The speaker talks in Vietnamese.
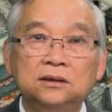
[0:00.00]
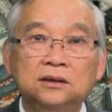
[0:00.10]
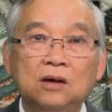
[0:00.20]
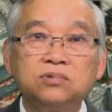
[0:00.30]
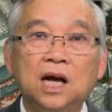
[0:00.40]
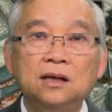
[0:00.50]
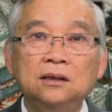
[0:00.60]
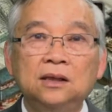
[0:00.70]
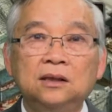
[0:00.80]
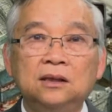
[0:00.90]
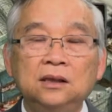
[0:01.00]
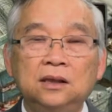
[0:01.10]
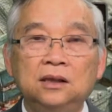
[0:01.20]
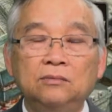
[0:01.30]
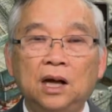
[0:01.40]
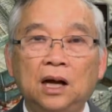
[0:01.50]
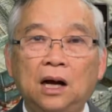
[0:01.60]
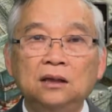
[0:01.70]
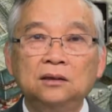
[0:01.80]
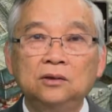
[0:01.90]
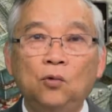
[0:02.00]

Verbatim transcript: nông dân những người mà ở